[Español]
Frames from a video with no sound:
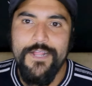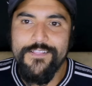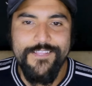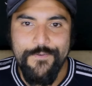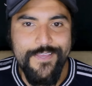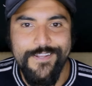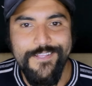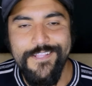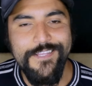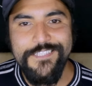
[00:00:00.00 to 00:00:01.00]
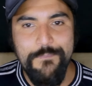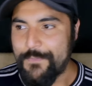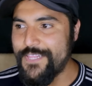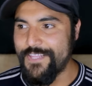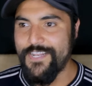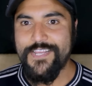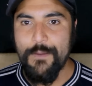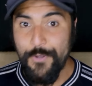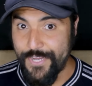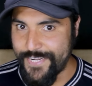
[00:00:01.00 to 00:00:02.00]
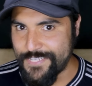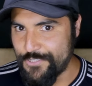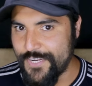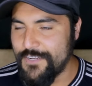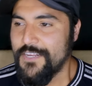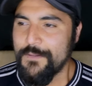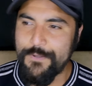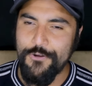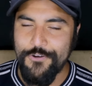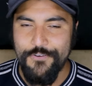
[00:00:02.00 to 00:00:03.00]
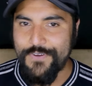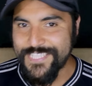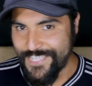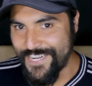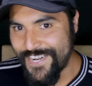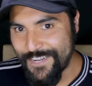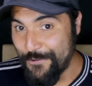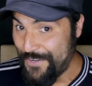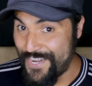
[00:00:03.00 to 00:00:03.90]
igual está bien, es, simplemente el cambio generacional. Pero vas a tener a los